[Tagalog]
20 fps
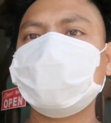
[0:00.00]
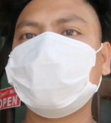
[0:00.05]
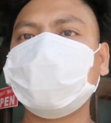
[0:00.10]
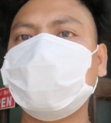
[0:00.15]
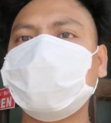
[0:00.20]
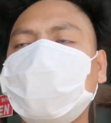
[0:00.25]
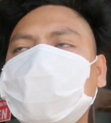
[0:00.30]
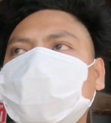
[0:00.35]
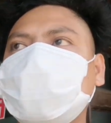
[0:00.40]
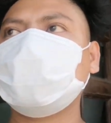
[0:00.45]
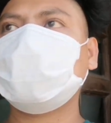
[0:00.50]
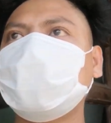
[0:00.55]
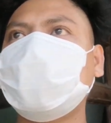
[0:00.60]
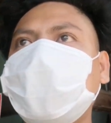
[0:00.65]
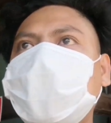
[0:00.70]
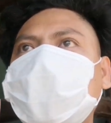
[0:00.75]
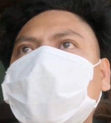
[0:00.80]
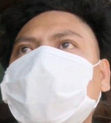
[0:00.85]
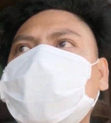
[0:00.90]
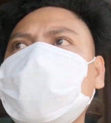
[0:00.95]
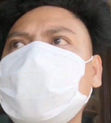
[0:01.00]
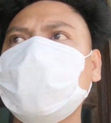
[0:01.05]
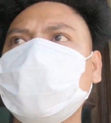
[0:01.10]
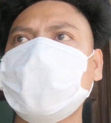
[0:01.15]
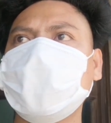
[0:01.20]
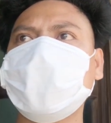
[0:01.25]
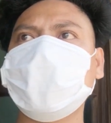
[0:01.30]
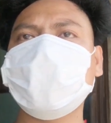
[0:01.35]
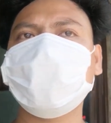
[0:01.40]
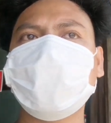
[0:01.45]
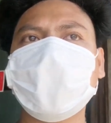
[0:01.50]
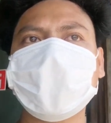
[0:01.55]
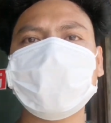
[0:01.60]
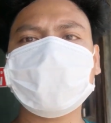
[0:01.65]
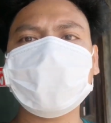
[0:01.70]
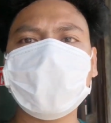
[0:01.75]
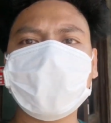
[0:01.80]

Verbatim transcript: so okay uh, pakita